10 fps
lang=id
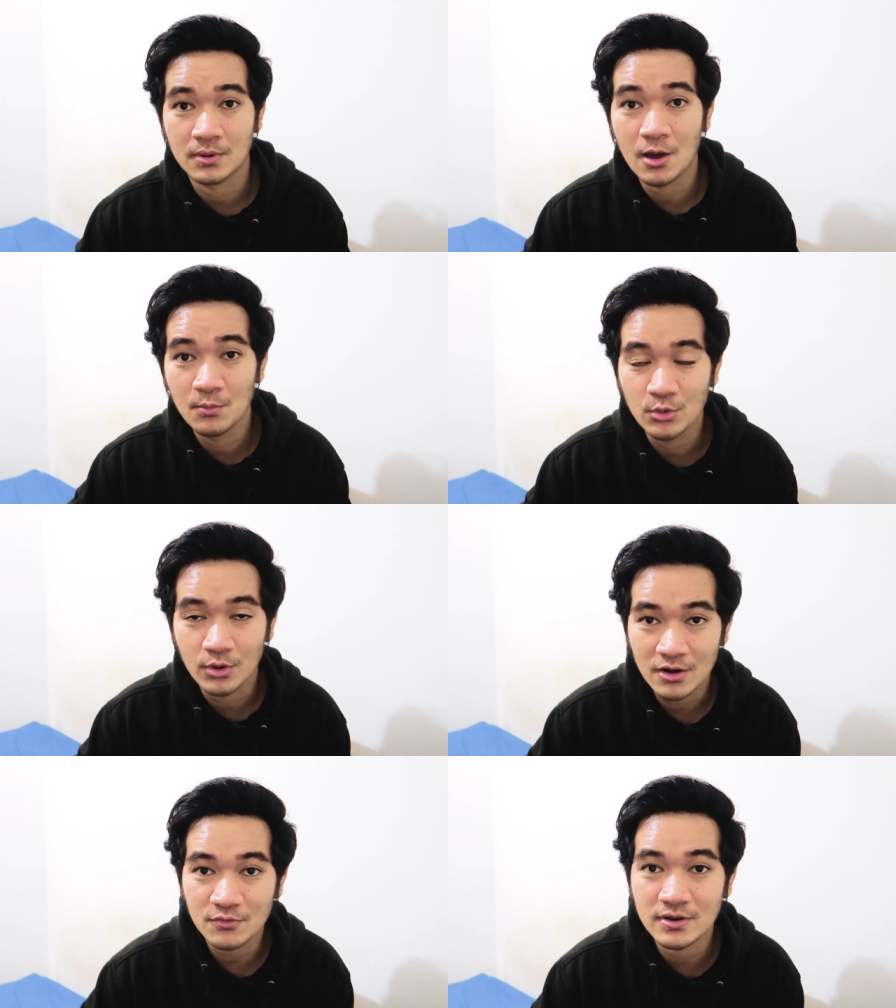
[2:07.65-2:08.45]

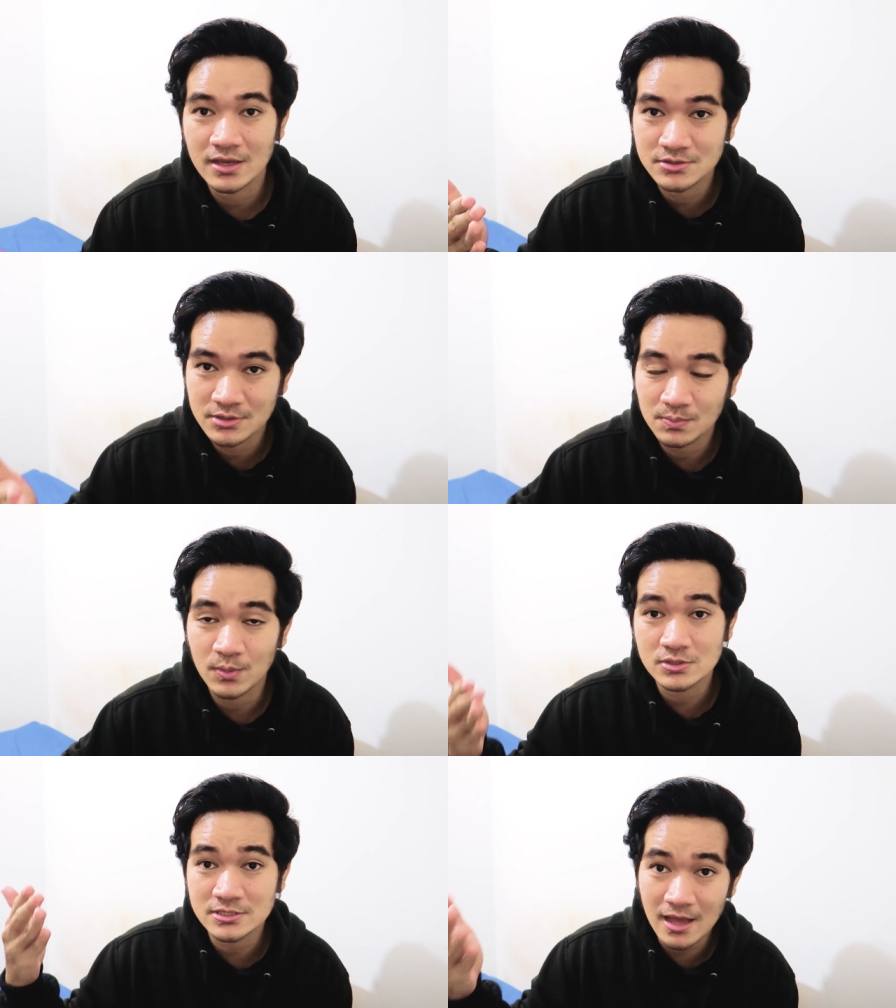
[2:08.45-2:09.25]
Menggabungkan finasteride
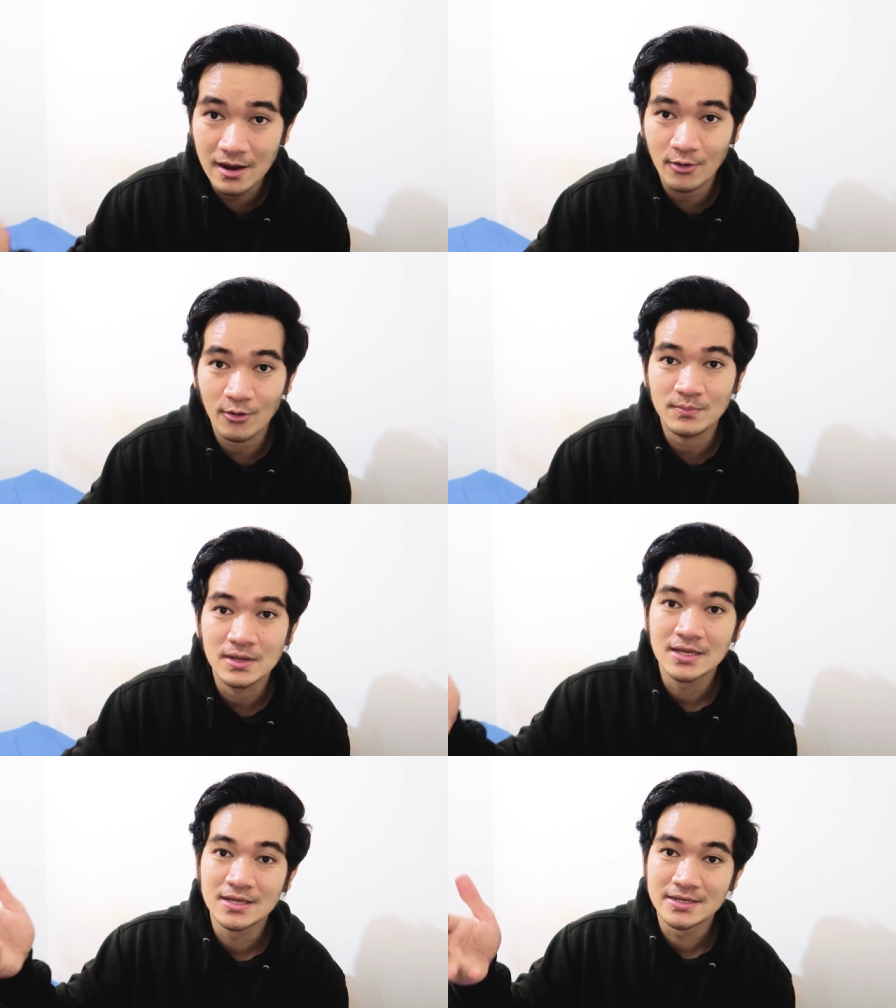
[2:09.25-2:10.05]
prostakom
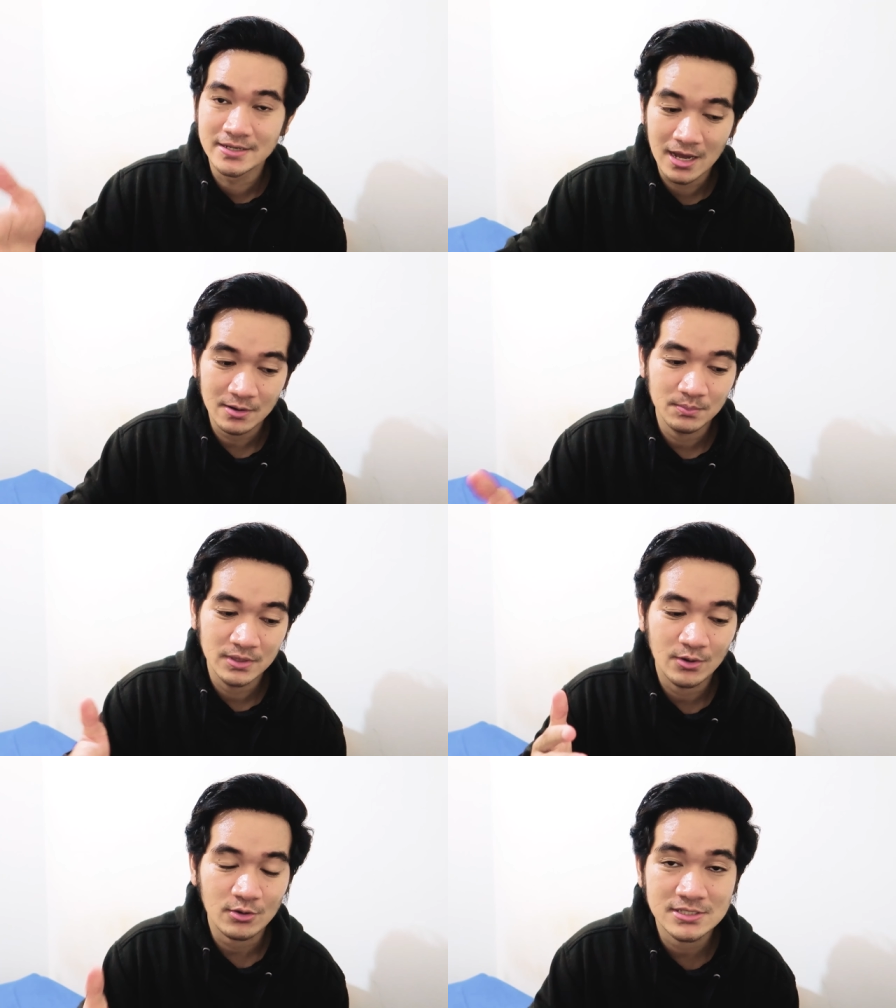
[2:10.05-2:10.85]
dan
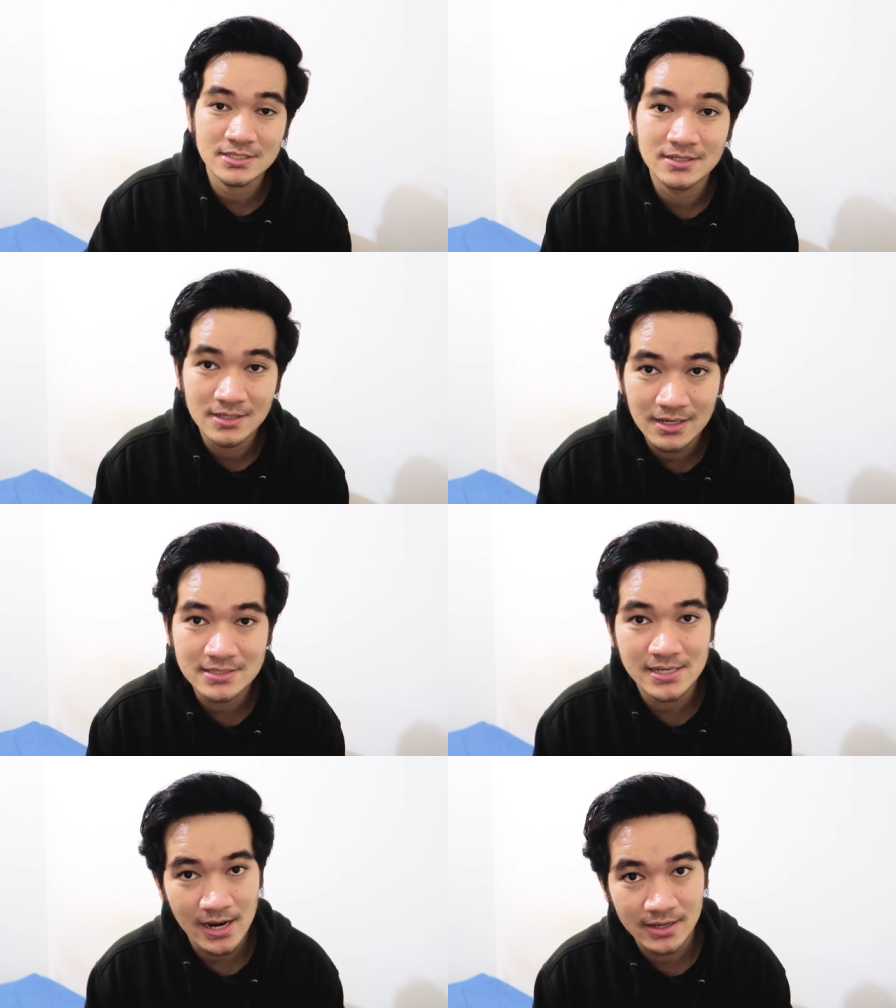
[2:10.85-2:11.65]
minoxidil
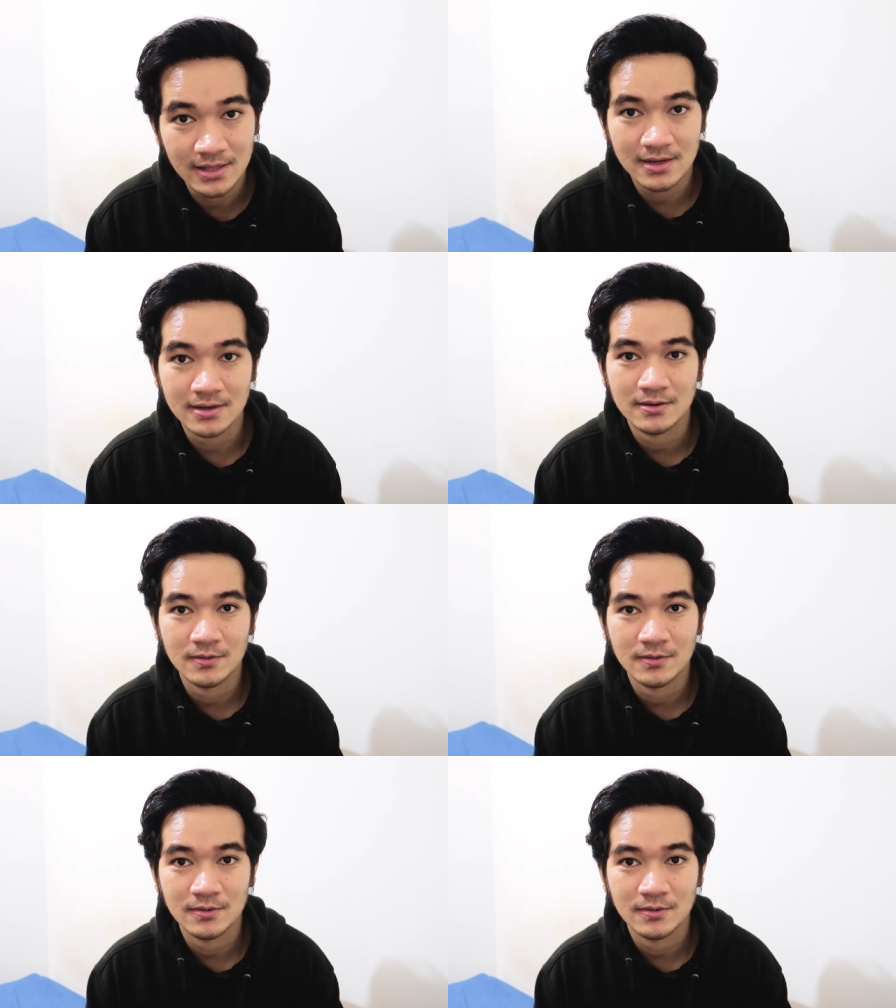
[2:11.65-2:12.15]
cair.